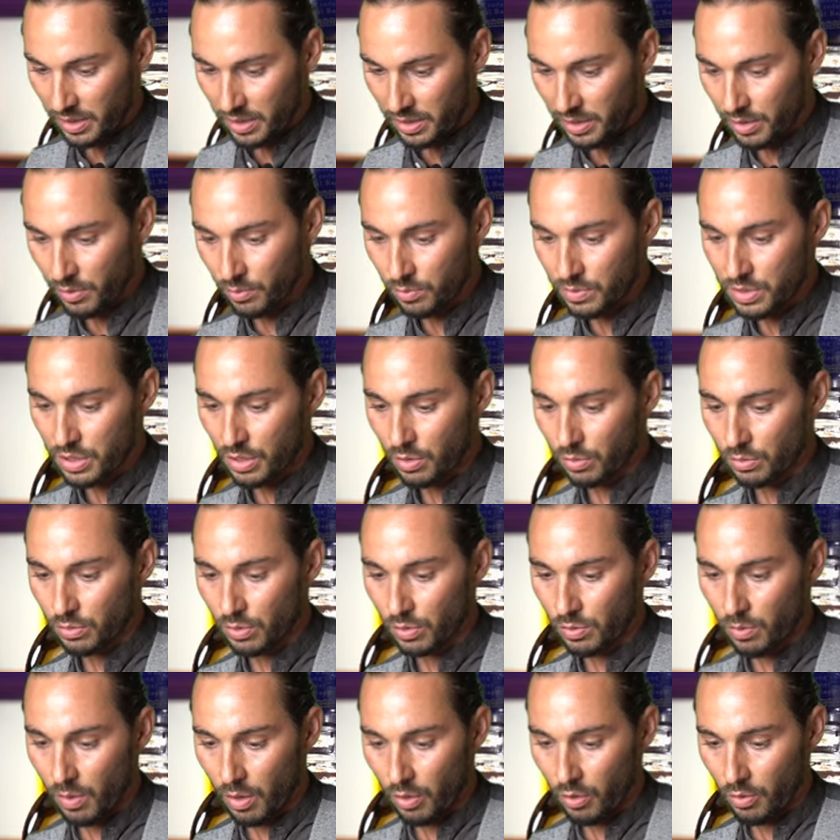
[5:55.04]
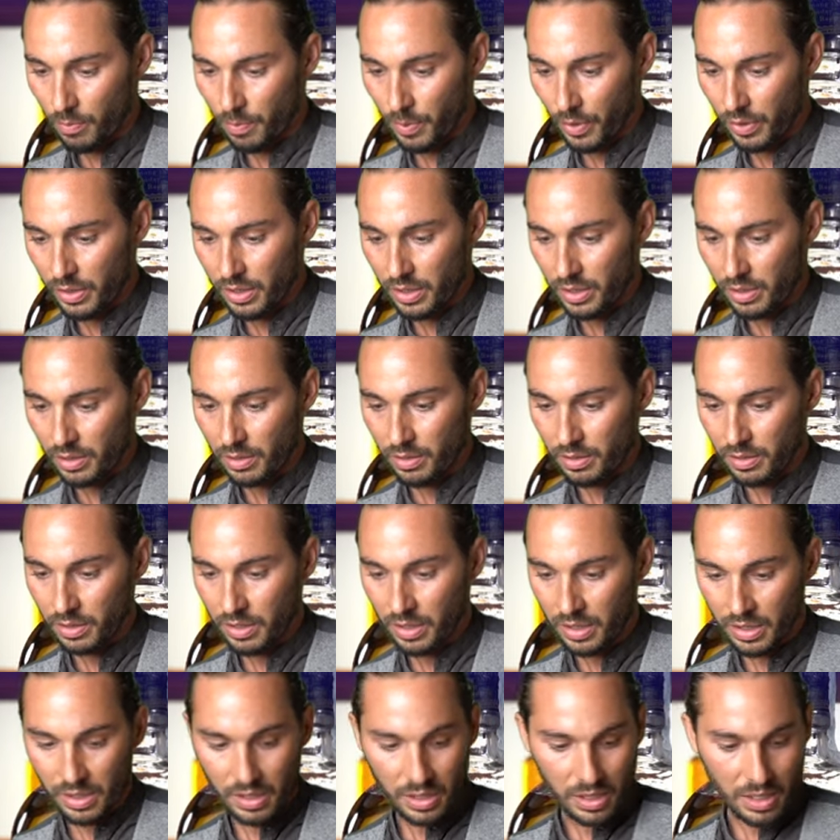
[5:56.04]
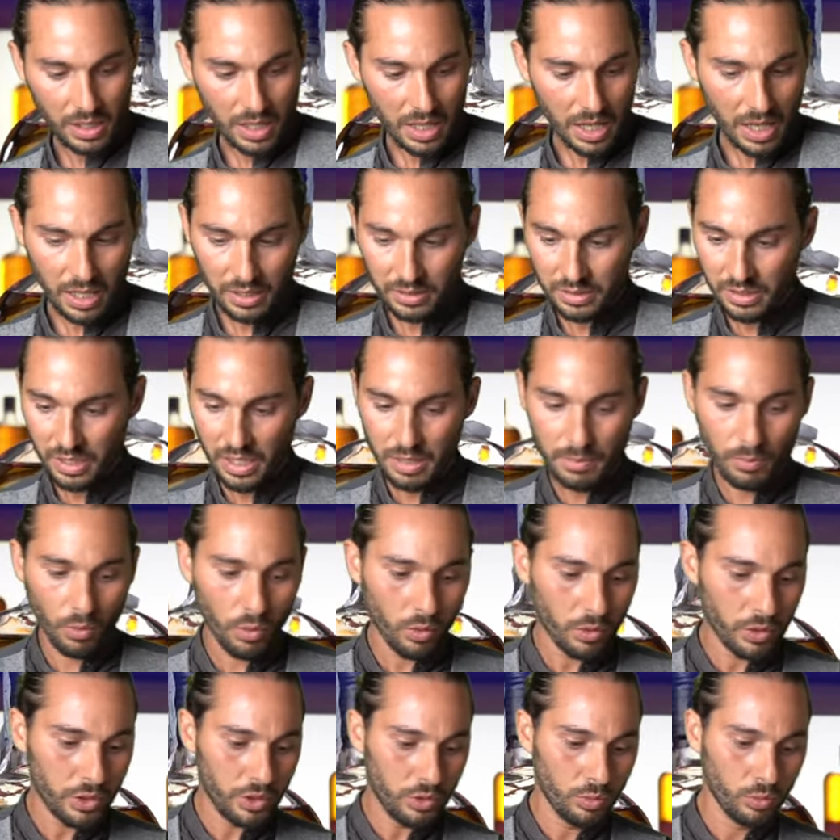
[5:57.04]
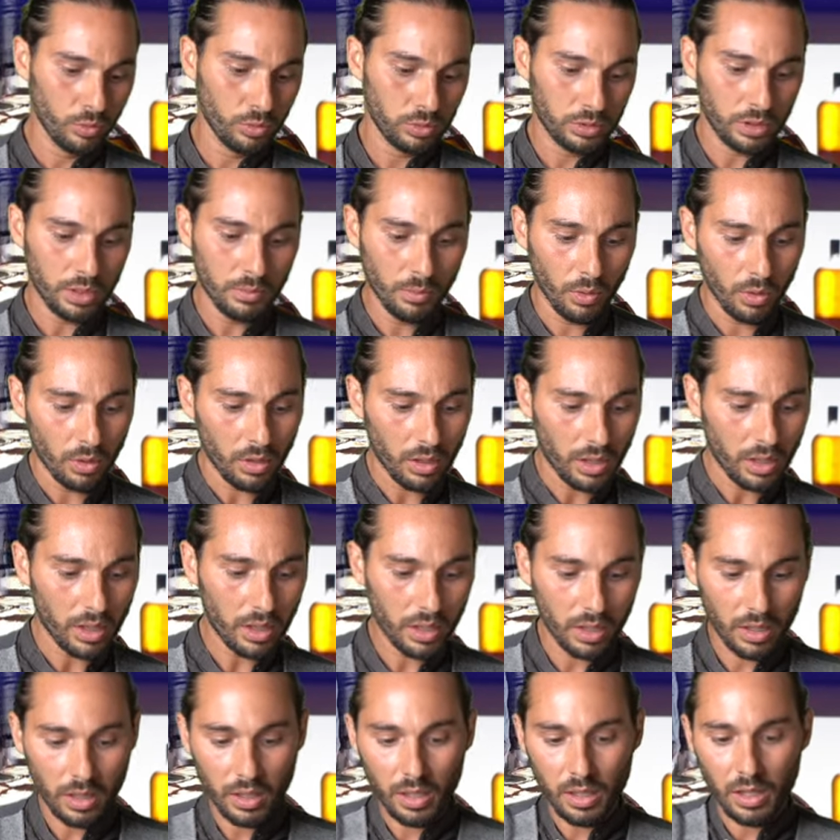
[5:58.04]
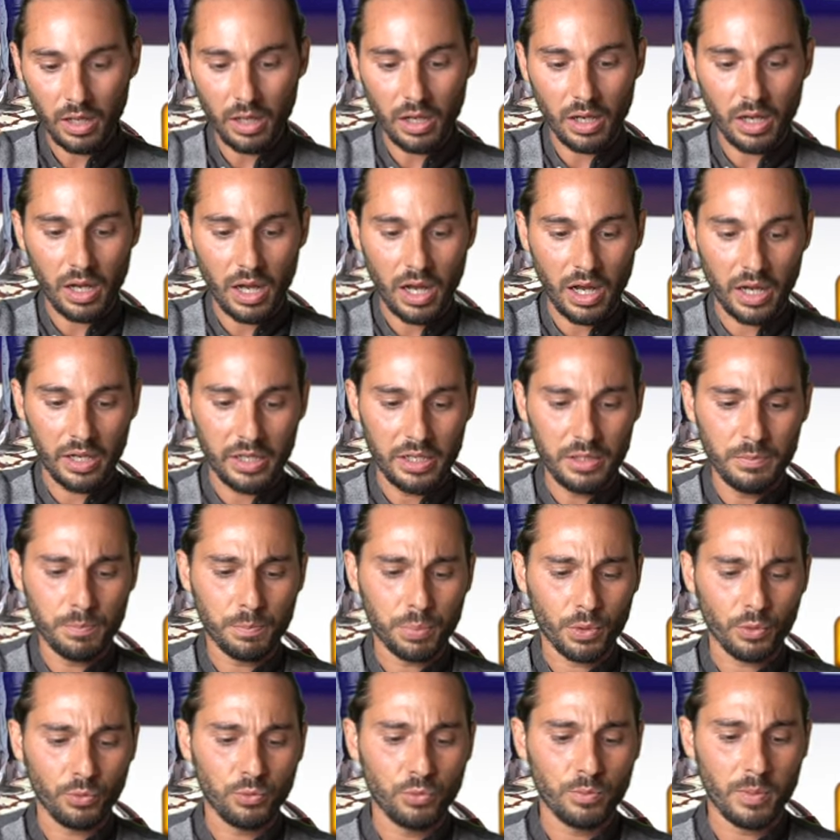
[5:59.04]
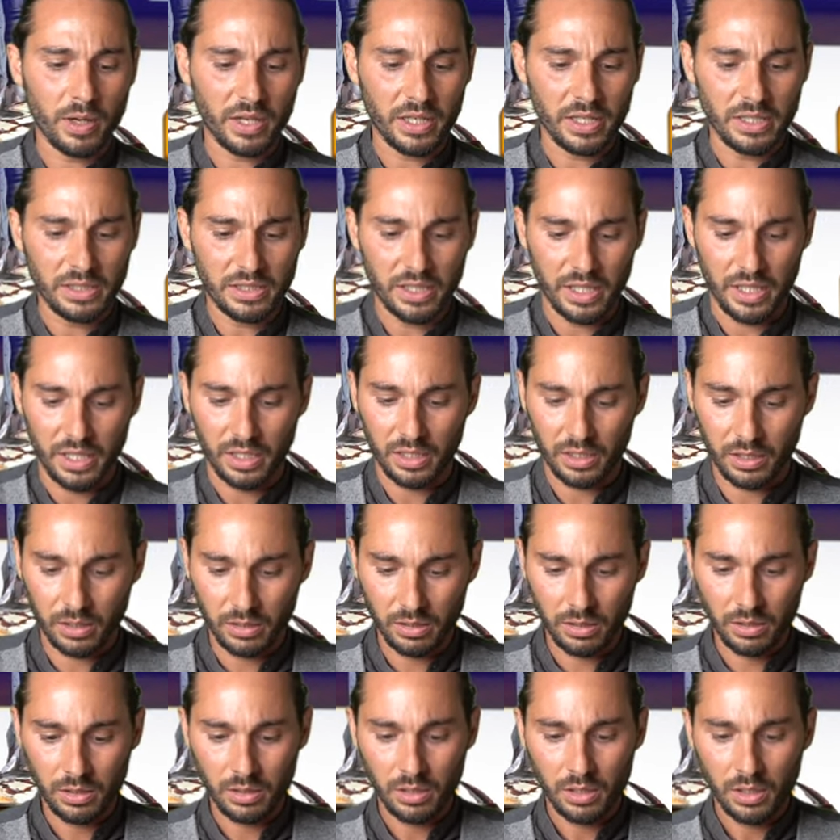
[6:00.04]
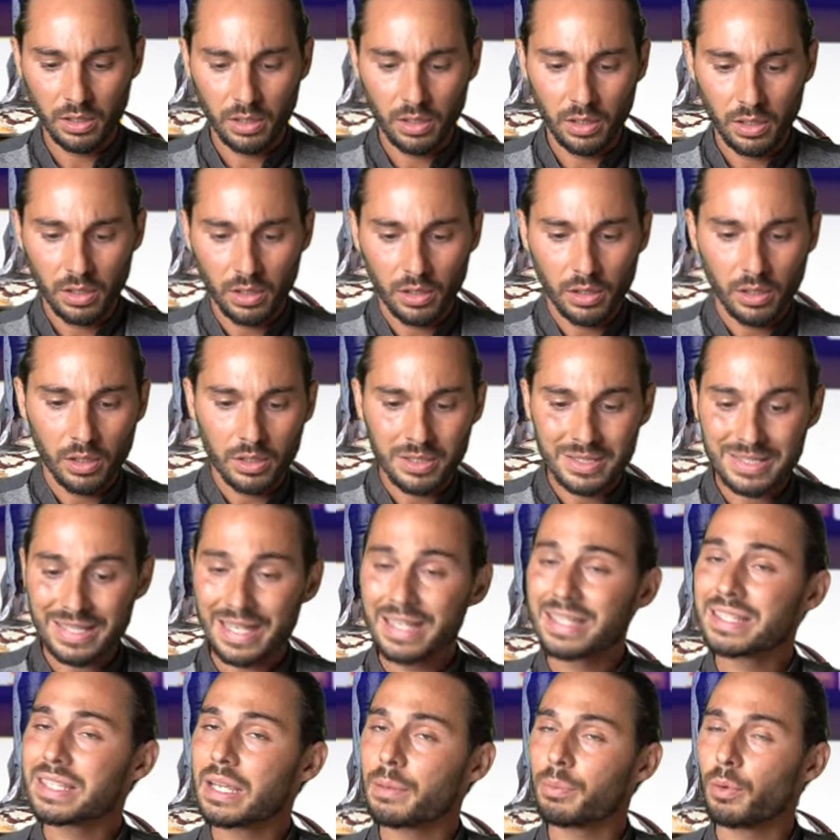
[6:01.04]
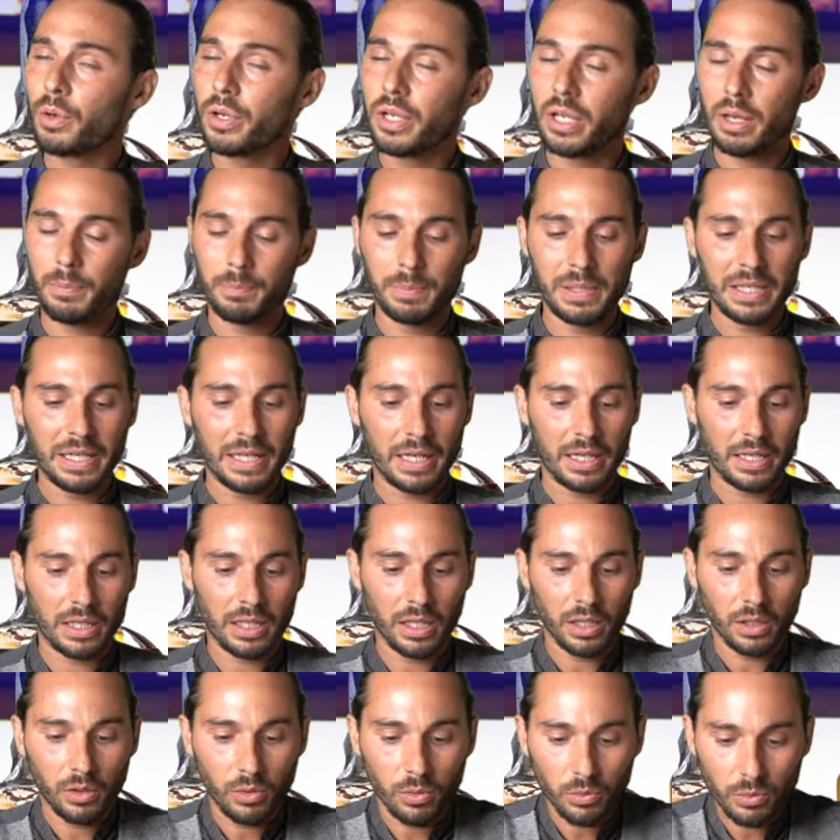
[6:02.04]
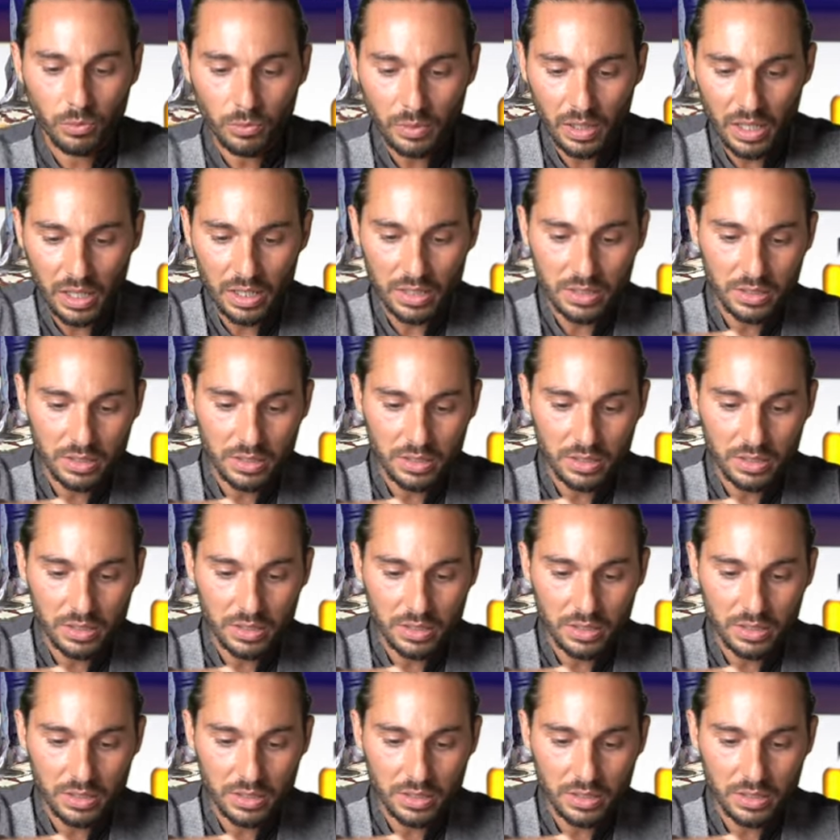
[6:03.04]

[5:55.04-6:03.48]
In un secondo luogo poi andremo, in ultimo, a improfumare il drink senza poi applicarla con una